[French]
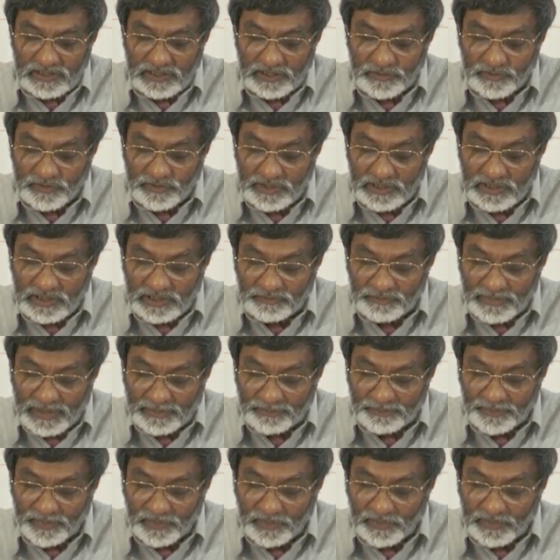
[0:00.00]
Que ressuscite
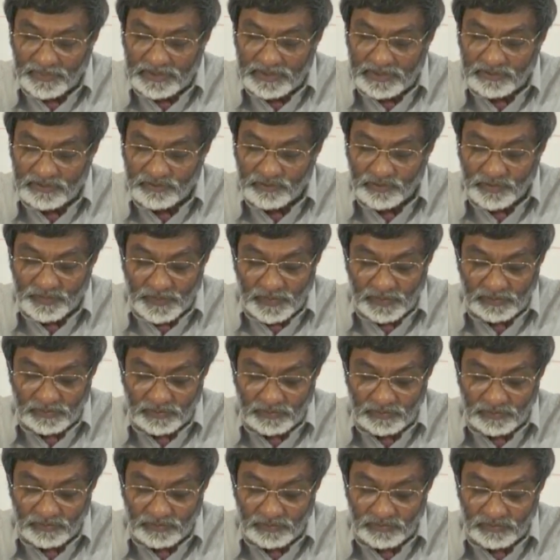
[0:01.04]
ma peau qui
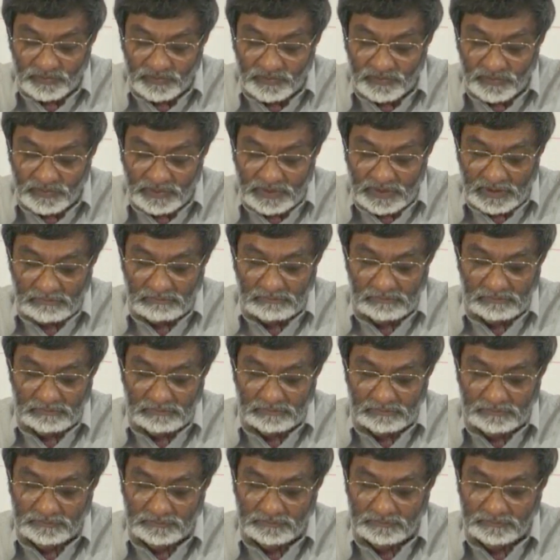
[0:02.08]
supporte tout cela